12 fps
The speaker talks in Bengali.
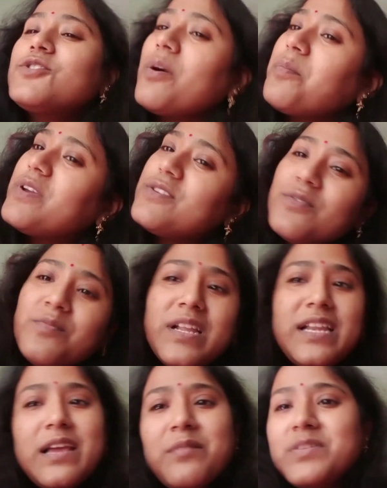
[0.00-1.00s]
সব কিছু
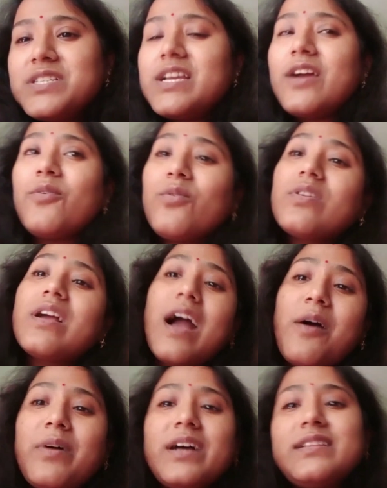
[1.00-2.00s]
মিলিয়ে মিশিয়ে ওর
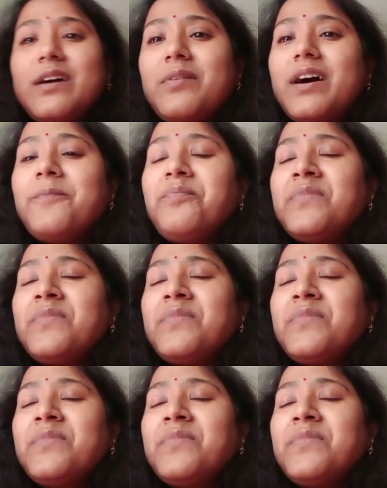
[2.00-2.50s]
খাওয়া দাওয়া